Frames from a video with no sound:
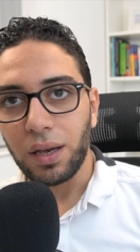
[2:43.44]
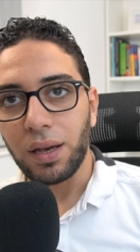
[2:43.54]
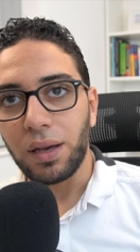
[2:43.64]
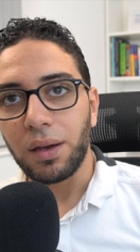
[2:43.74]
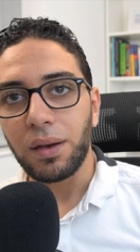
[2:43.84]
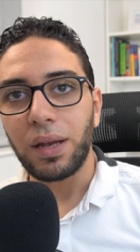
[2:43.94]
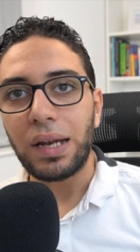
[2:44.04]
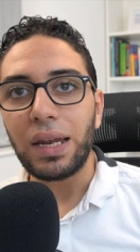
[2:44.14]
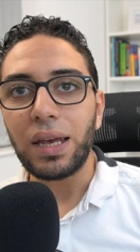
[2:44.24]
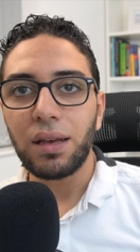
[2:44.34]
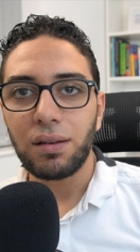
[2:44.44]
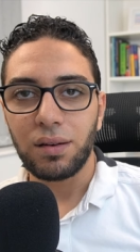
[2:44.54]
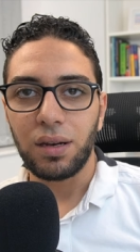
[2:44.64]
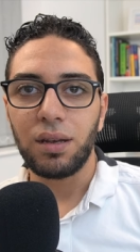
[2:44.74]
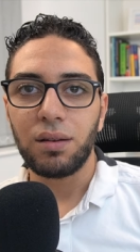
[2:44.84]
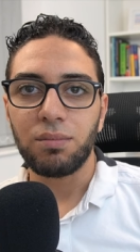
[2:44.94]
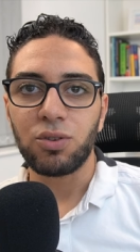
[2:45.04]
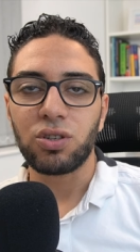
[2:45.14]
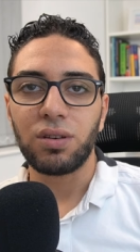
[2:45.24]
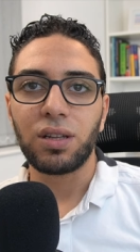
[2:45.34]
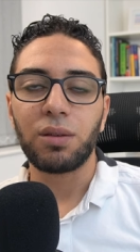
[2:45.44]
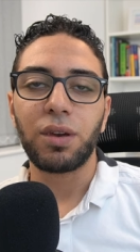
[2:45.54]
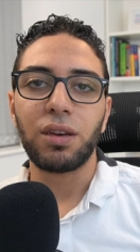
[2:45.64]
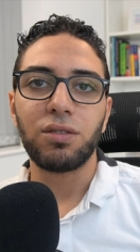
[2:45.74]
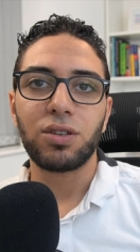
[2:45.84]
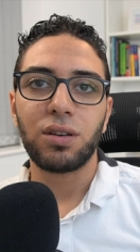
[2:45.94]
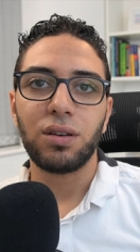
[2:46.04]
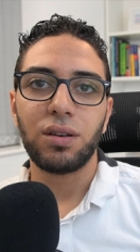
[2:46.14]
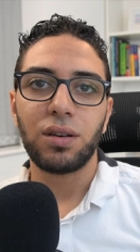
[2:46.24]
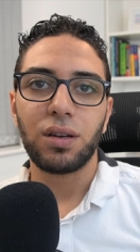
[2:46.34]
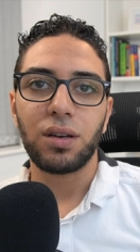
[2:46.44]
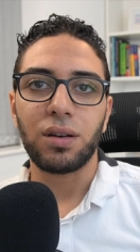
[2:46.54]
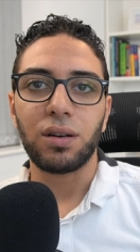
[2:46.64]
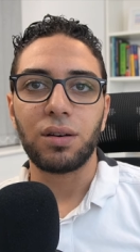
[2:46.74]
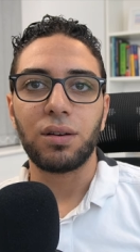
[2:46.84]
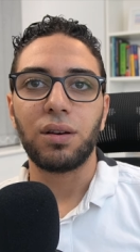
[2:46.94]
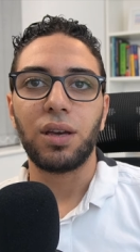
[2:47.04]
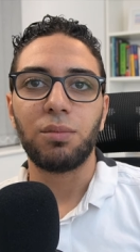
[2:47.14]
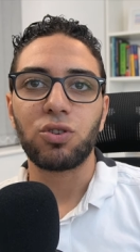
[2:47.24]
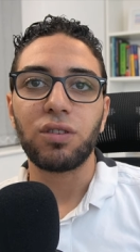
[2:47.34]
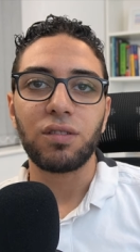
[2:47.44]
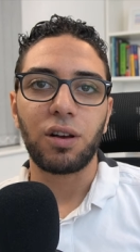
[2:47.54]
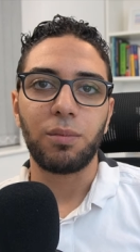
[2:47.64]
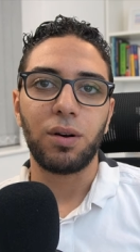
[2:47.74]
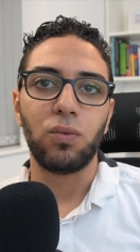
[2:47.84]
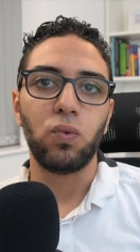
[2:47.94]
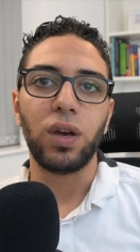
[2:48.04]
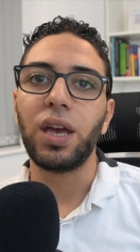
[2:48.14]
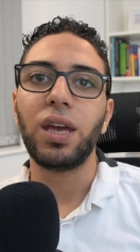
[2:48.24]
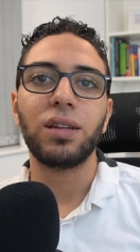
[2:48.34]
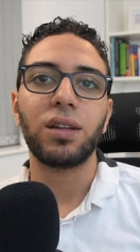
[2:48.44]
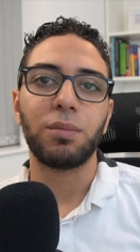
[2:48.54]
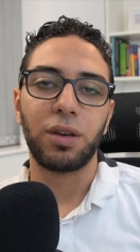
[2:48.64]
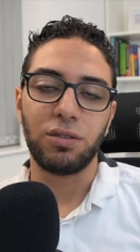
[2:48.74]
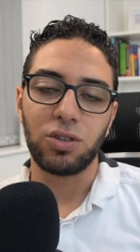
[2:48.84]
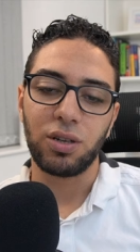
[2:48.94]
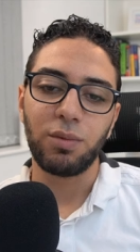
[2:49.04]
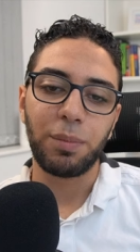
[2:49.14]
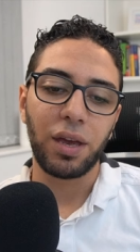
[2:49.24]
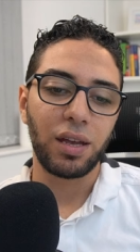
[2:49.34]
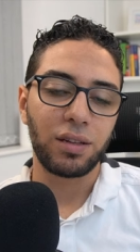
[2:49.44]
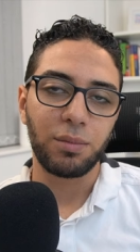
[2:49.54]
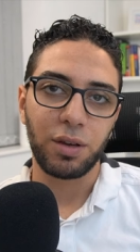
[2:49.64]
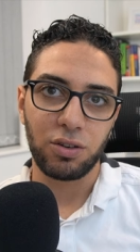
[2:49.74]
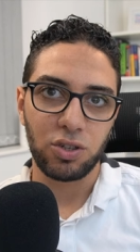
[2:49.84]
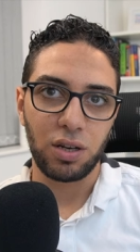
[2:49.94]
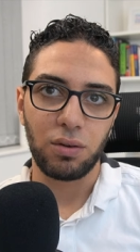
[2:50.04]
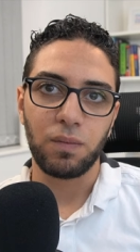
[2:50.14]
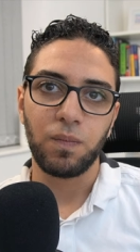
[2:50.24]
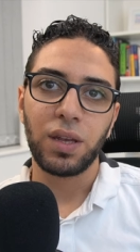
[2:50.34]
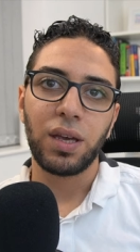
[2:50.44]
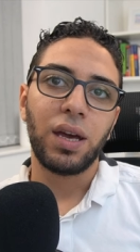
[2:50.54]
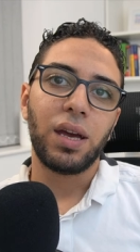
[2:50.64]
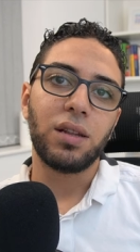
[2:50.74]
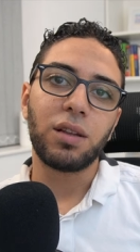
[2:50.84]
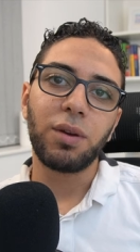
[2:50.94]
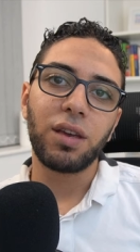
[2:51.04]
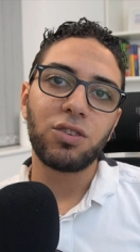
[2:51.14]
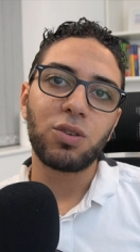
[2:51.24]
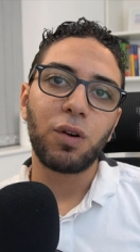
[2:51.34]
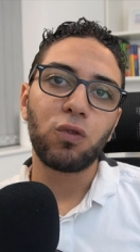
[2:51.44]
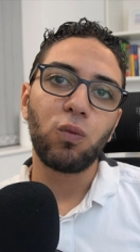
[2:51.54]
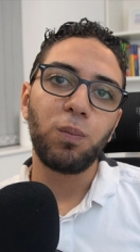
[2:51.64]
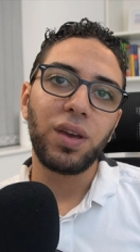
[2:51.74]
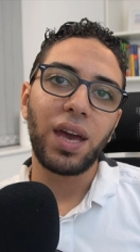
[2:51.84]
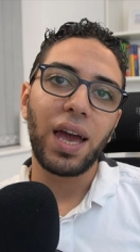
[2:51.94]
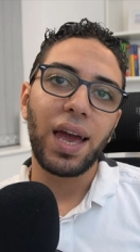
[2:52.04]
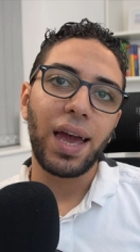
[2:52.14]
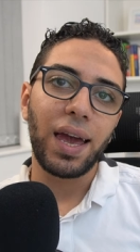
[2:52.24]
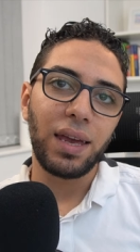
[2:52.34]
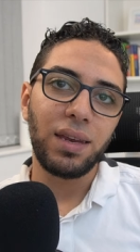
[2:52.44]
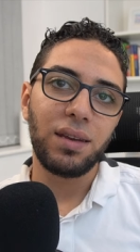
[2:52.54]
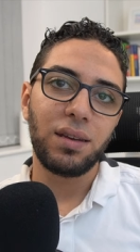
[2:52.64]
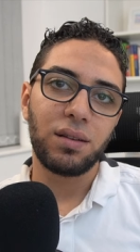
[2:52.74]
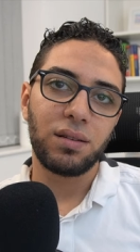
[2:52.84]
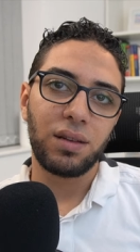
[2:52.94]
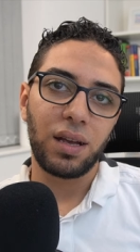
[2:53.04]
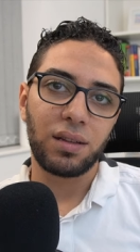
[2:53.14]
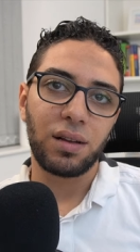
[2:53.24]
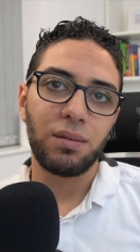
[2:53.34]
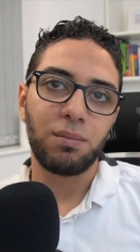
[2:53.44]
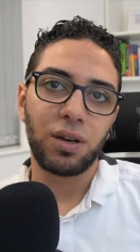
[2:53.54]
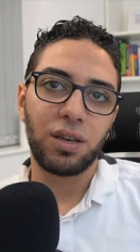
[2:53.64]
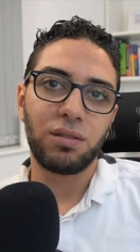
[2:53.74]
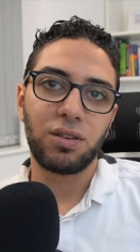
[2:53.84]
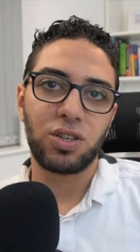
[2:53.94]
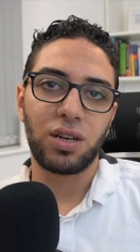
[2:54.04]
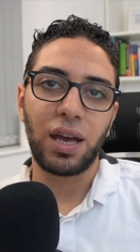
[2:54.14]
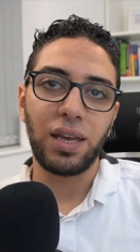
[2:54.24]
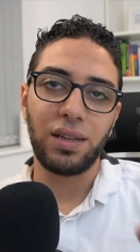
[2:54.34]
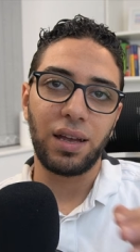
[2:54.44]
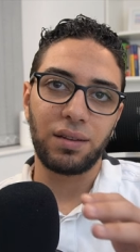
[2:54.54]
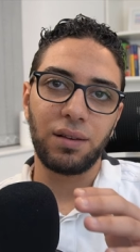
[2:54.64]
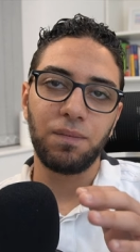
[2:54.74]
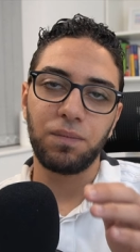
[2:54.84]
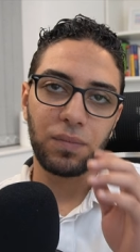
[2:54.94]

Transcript: آه ليه ليه مشاريع الداتا مايجريشن آه هي مشاريع صعبه وايه هي الداتا مايجريشن نبدا بايه هي الداتا مايجريشن الاول الداتا مايجريشن مقصود بيها اي داتا مايجريشن اي داتا